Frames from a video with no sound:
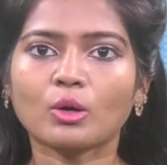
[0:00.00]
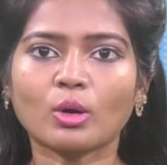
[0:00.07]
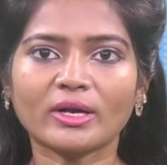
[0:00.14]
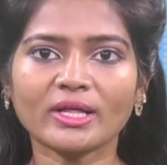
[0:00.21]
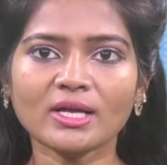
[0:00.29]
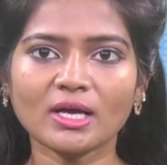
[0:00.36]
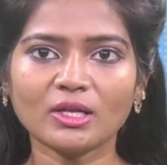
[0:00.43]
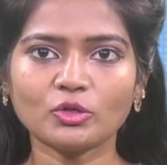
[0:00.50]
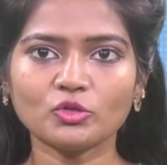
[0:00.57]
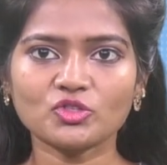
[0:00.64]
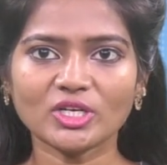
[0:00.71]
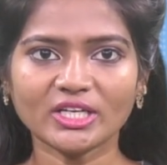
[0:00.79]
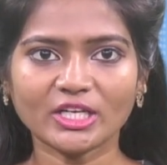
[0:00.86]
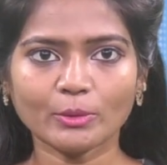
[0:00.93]
కొడంగల్
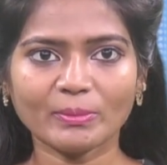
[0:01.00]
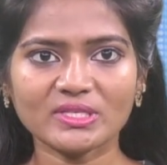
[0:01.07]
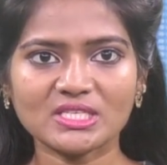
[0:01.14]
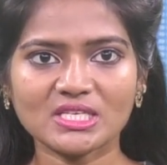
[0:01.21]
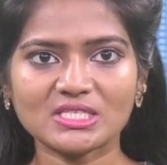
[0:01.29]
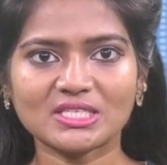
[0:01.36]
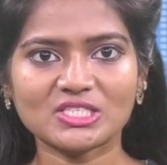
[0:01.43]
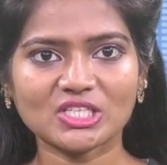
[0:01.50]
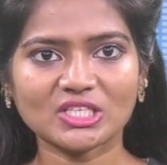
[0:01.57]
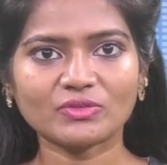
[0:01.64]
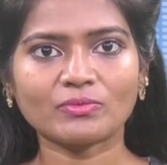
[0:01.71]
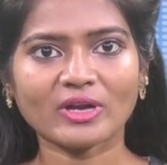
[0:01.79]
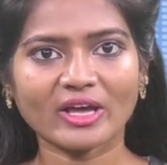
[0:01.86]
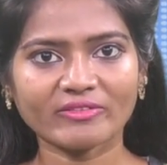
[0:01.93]
నుంచి టీపీసీసీ
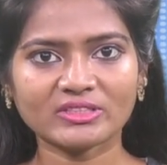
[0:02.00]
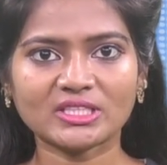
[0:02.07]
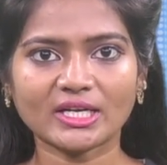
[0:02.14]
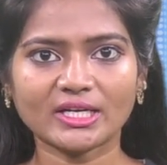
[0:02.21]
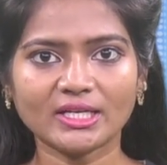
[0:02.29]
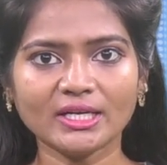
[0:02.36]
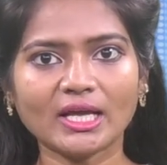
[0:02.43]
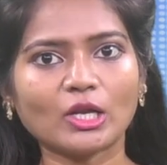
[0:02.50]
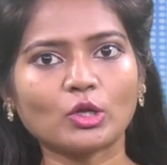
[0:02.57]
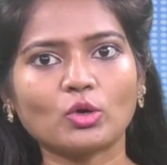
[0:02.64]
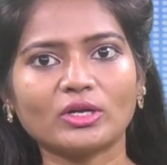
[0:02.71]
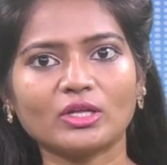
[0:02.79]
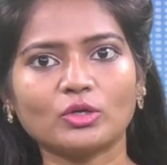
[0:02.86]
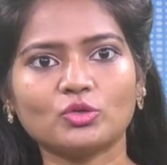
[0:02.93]
చీఫ్ రేవంత్ రెడ్డి
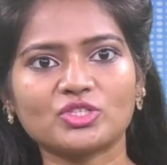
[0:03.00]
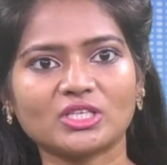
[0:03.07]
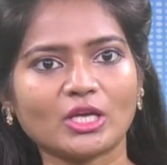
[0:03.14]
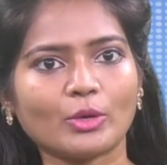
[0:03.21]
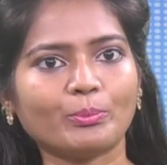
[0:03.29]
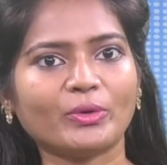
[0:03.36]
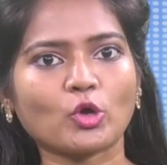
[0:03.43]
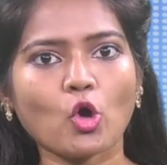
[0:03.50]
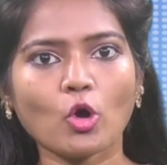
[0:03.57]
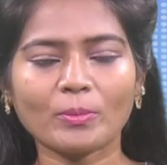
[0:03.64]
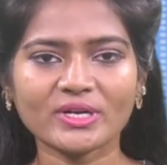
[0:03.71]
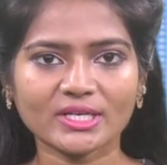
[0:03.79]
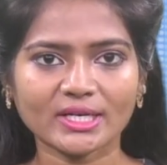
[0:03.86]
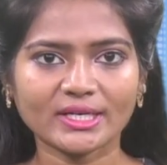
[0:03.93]
నల్గొండ నుంచి ఎంపీ
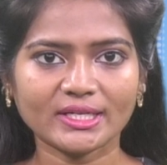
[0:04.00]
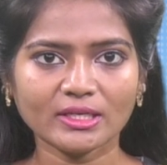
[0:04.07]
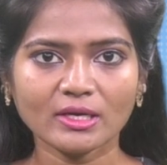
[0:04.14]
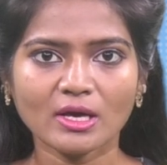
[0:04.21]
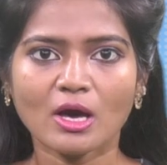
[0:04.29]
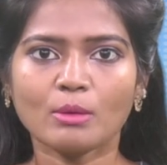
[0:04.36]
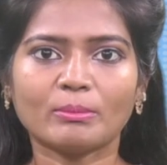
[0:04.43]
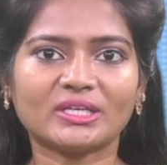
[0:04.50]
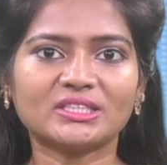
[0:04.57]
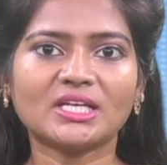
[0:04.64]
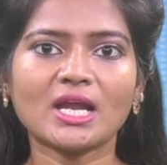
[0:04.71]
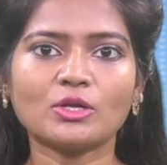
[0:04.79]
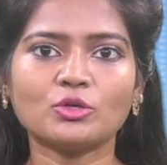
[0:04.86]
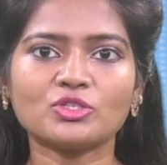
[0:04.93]
కోమటిరెడ్డి
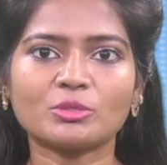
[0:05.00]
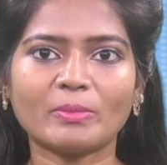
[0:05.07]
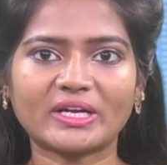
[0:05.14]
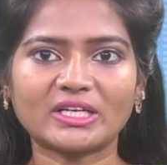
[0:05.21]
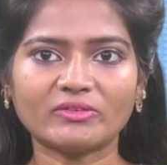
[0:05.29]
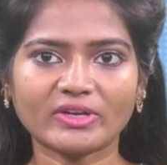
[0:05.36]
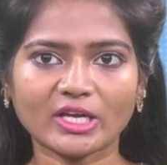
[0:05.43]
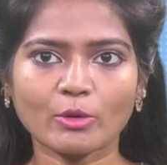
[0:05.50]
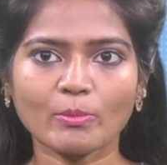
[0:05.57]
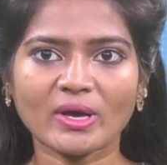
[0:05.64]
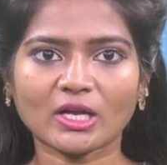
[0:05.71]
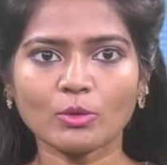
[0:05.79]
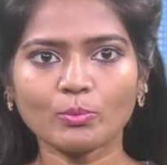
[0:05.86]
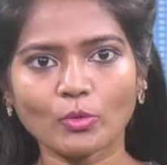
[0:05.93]
మధుర నుంచి బట్టి
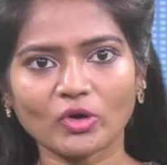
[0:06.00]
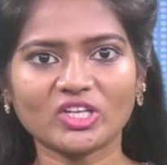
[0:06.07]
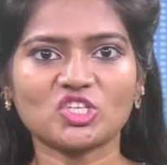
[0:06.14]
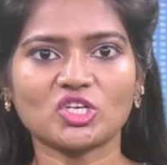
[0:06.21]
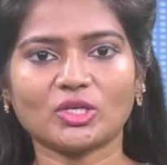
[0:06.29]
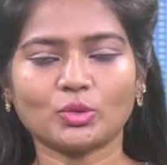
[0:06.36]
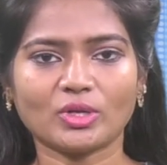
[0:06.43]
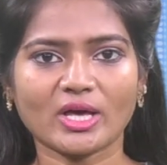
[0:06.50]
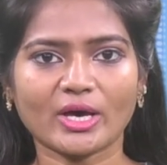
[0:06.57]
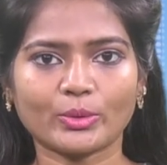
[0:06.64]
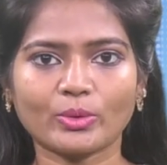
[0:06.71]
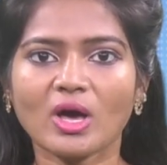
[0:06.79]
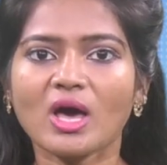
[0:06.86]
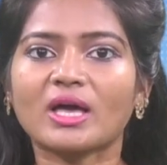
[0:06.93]
విక్రమార్క పోటీ
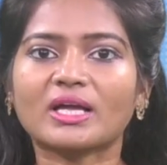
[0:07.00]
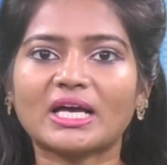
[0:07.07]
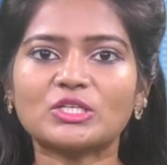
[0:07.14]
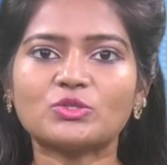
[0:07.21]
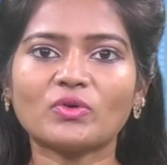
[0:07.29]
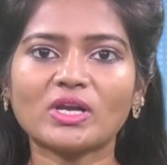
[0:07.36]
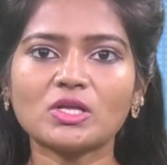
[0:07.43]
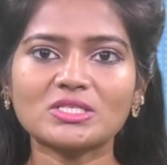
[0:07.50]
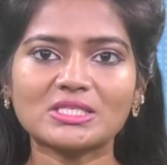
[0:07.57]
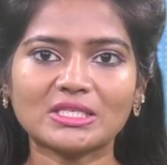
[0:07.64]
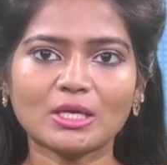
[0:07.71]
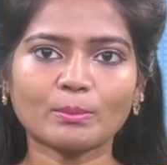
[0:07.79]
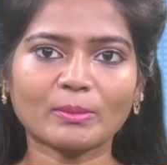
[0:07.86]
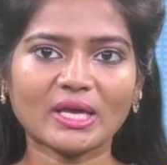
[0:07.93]
చేయనున్నారు గజ్వేల్లో
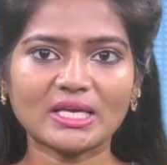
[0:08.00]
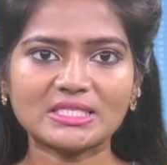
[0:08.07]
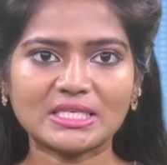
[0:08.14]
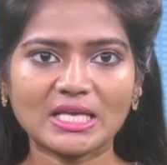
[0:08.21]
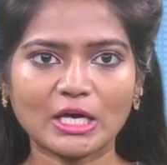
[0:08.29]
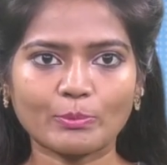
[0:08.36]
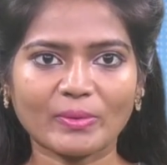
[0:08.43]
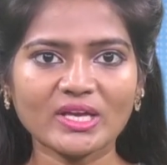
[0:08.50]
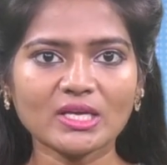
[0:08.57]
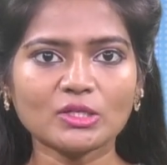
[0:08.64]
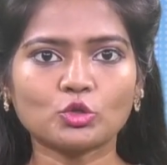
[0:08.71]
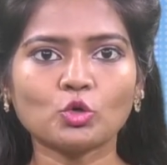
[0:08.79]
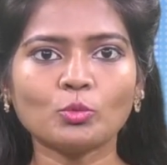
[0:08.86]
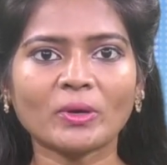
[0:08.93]
సీఎం కేసీఆర్ పై
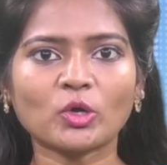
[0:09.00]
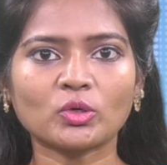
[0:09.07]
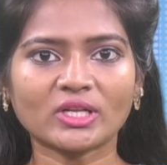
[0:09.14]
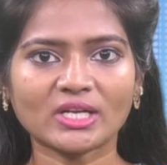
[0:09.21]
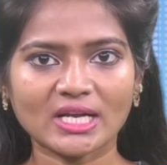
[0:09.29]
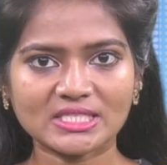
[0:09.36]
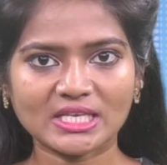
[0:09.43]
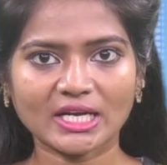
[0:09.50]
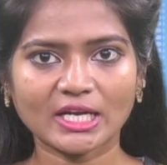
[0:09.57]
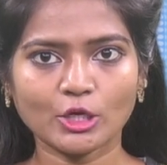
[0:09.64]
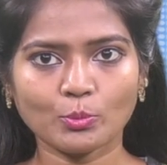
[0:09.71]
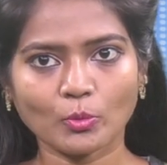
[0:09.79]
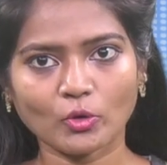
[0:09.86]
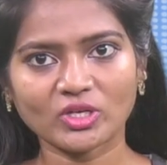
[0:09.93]
తూమకుంట
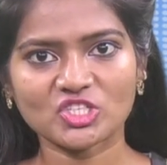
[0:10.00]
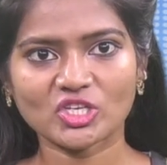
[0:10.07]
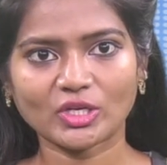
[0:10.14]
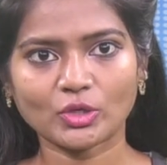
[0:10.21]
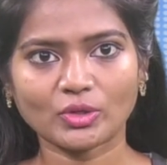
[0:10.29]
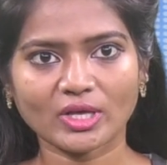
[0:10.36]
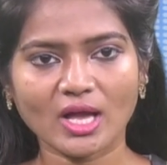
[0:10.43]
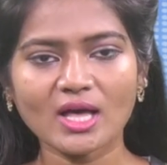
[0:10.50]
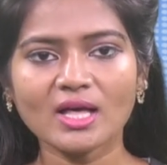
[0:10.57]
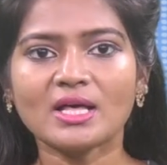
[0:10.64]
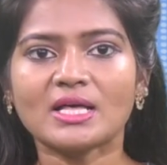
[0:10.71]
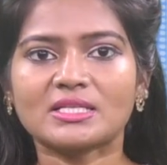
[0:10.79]
నర్సారెడ్డి పోటీ చేయనుండగా